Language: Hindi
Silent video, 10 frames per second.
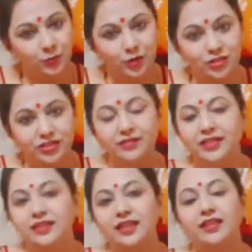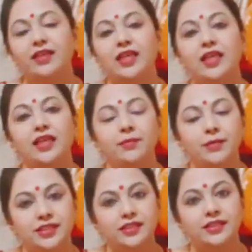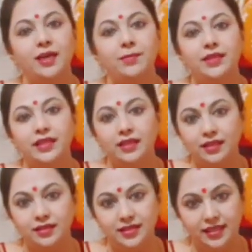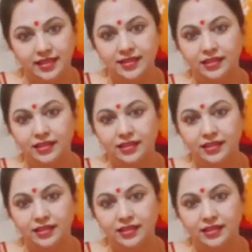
पॉजिटिव ही देने वाला है बशर्ते आपकी अगर साढ़े